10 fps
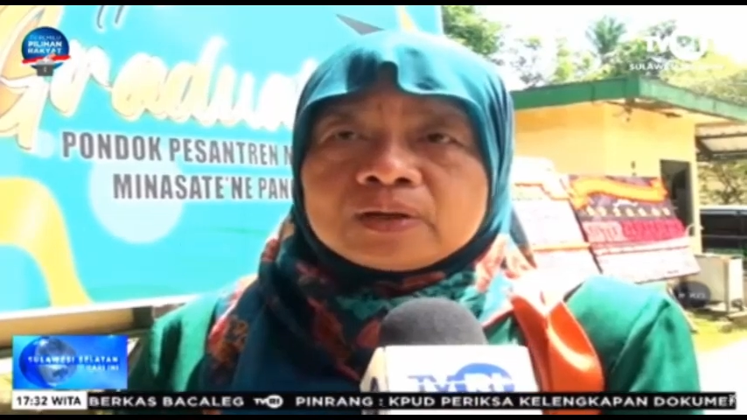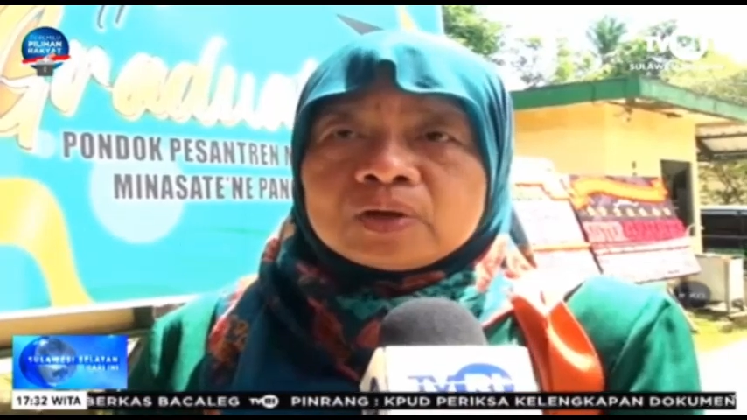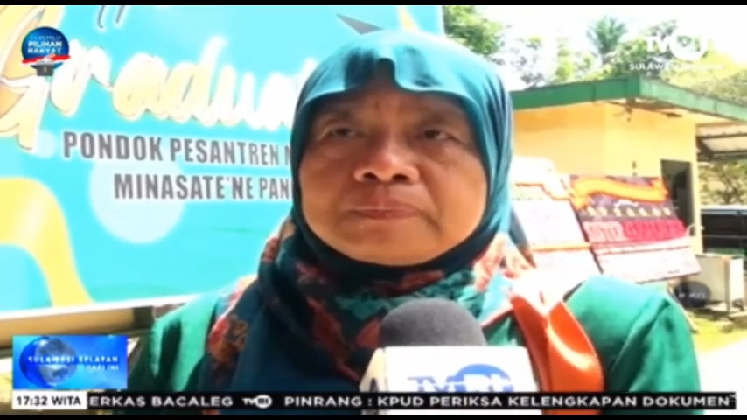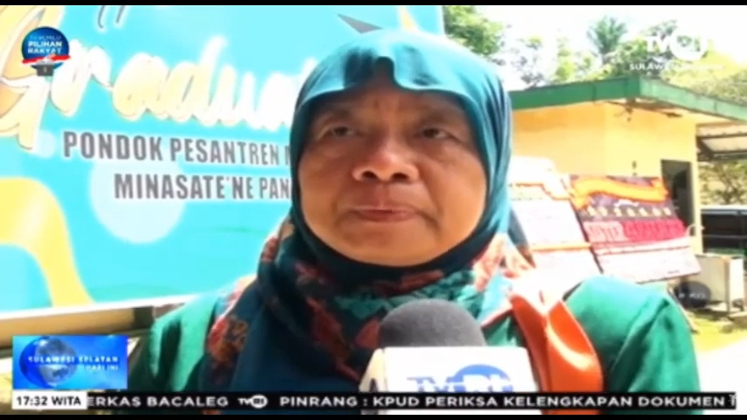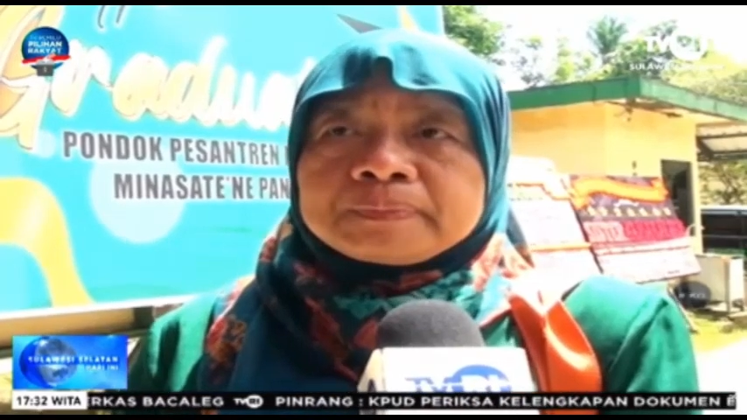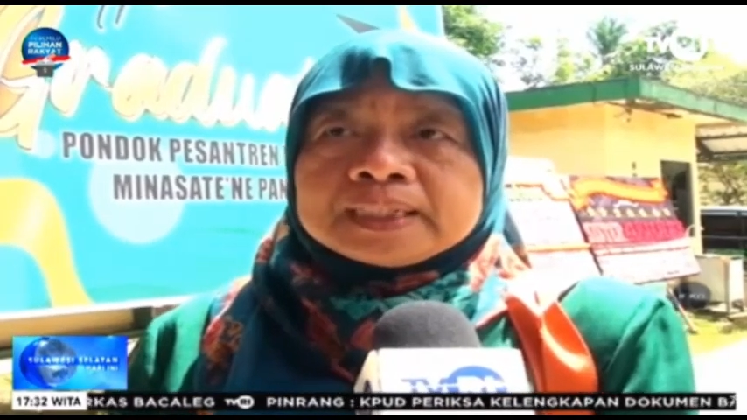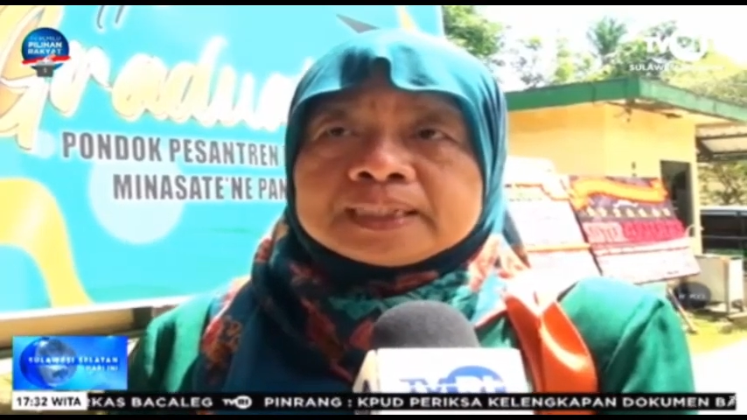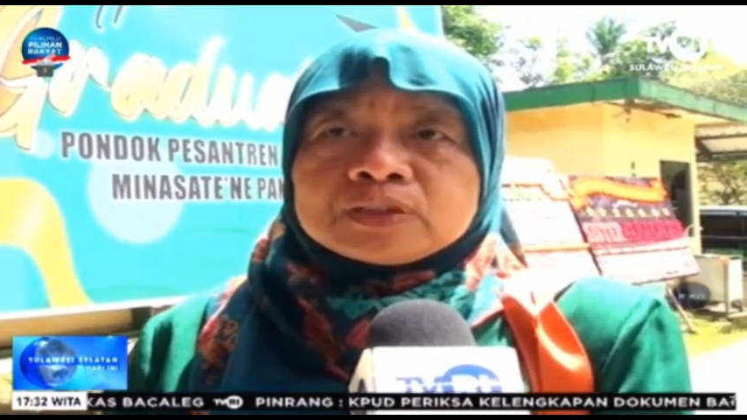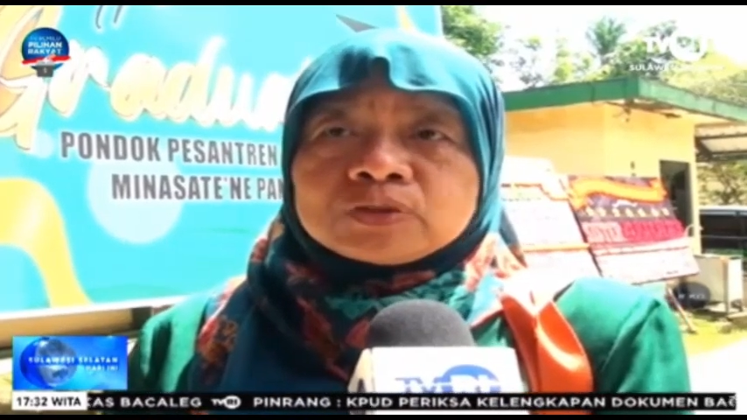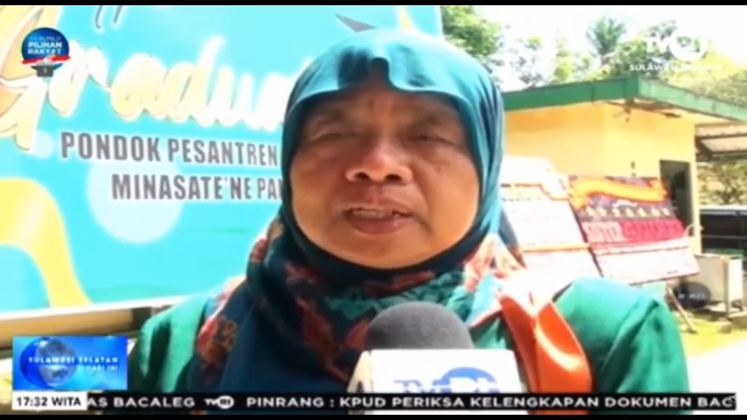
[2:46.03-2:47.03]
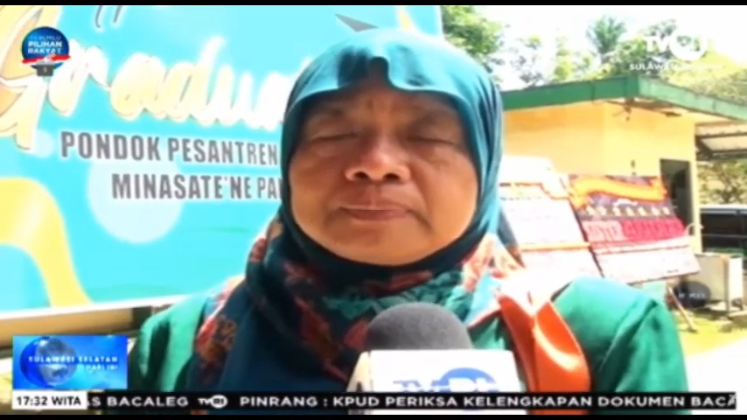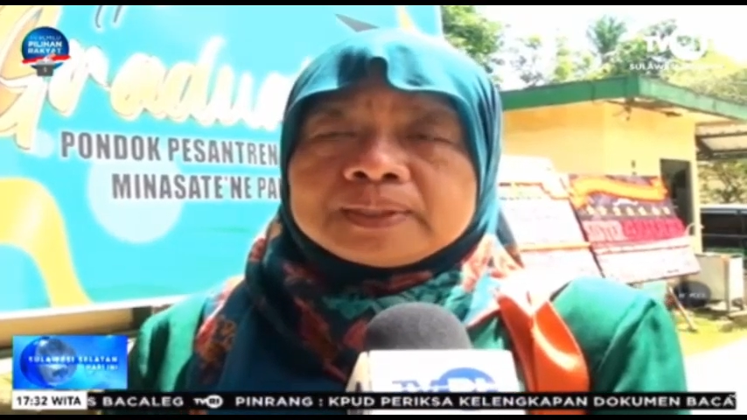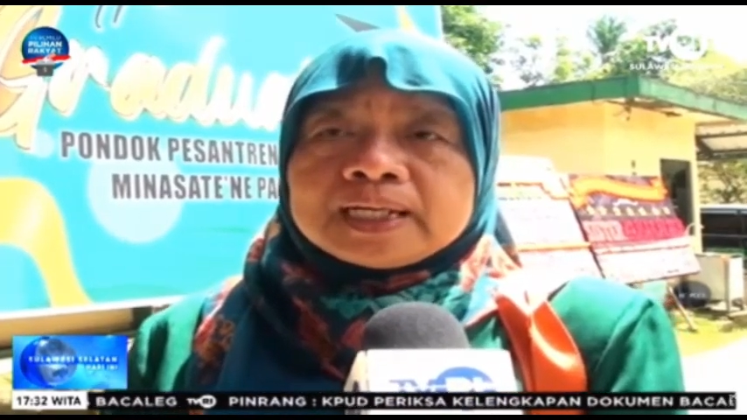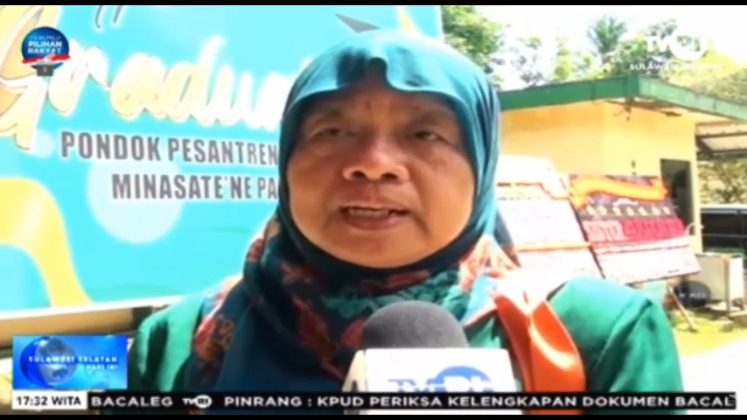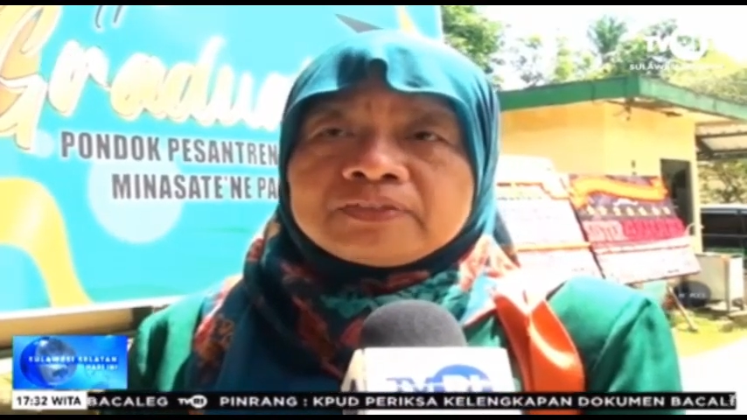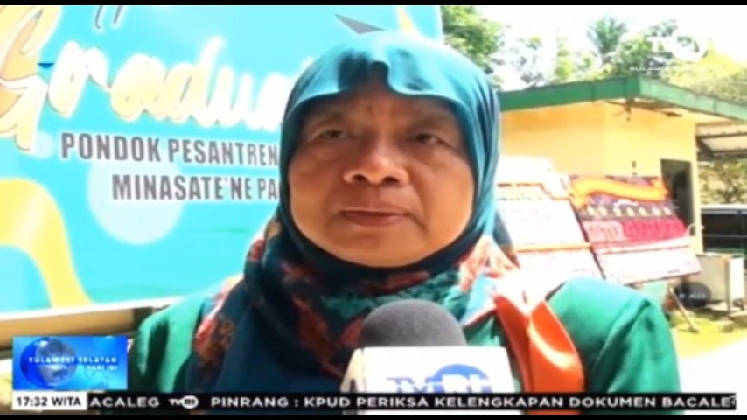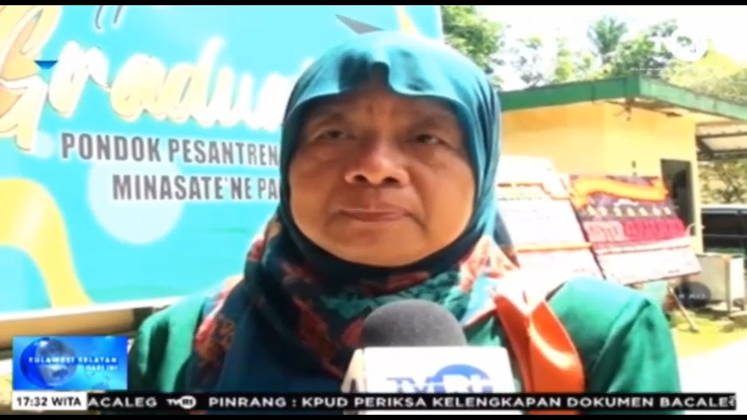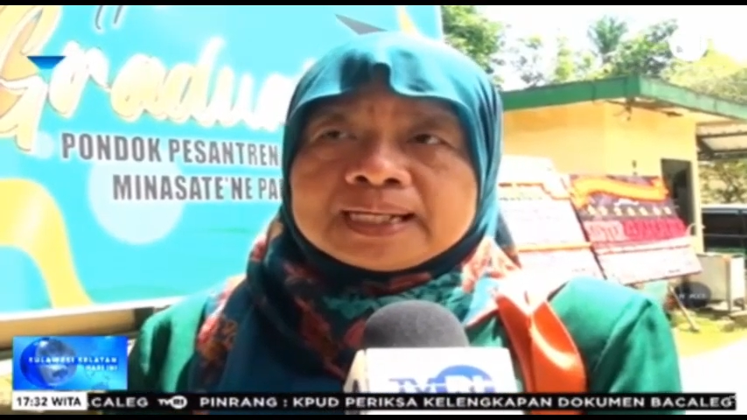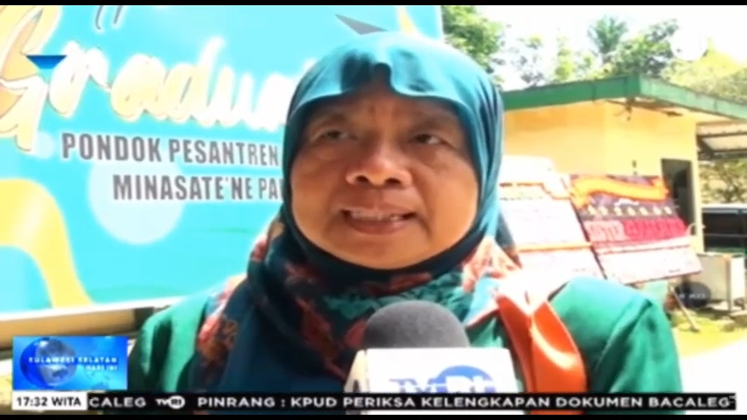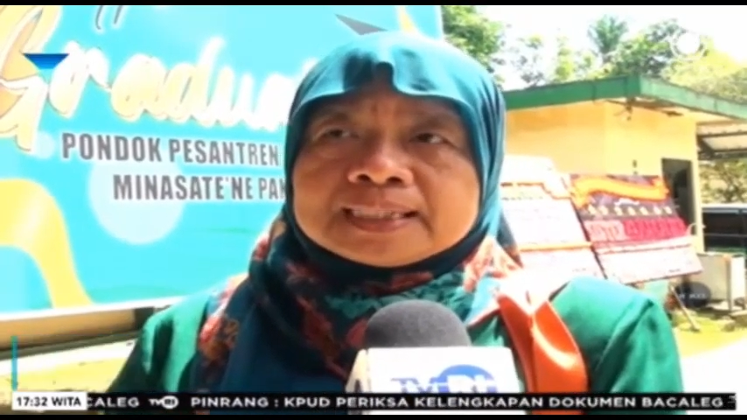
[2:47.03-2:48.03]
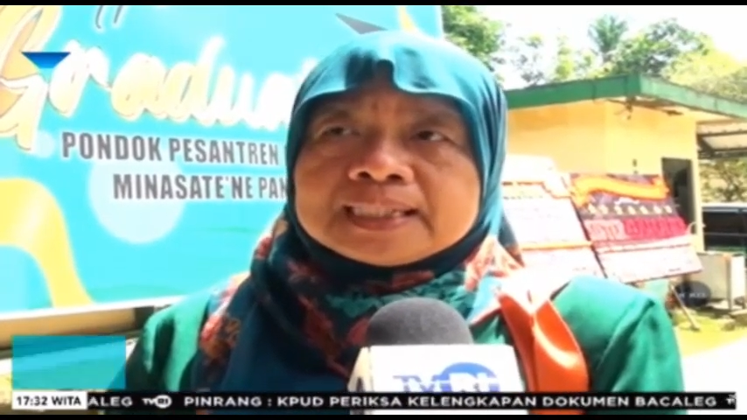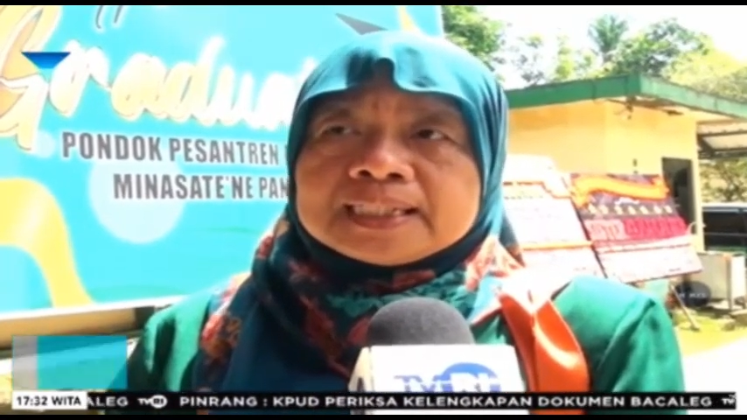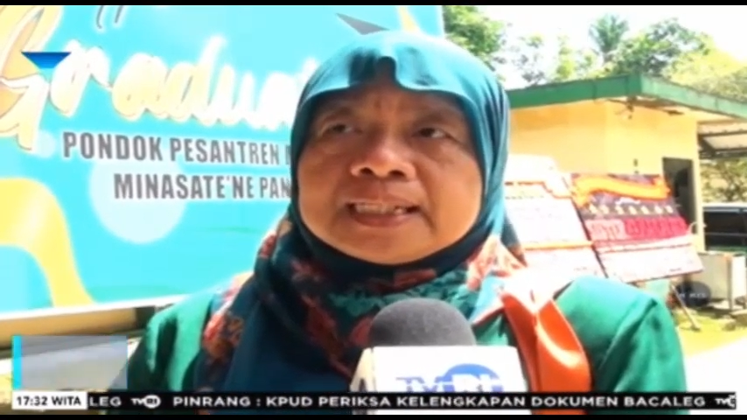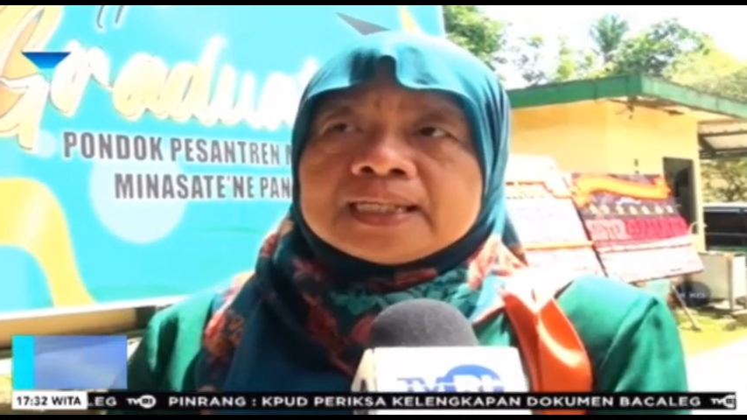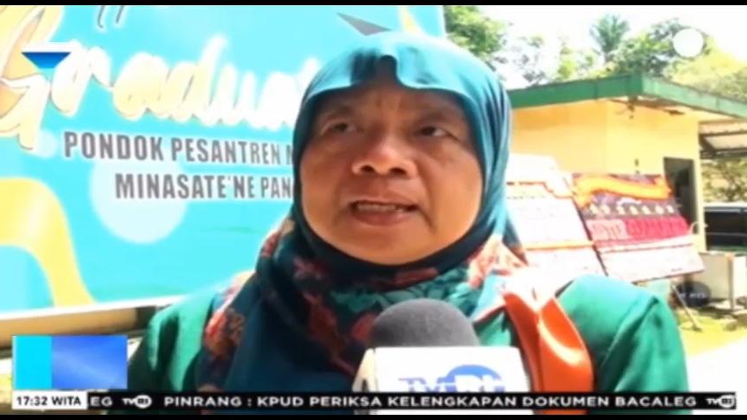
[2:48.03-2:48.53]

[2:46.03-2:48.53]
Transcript: Oleh pemerintah sudah diberikan afirmasi,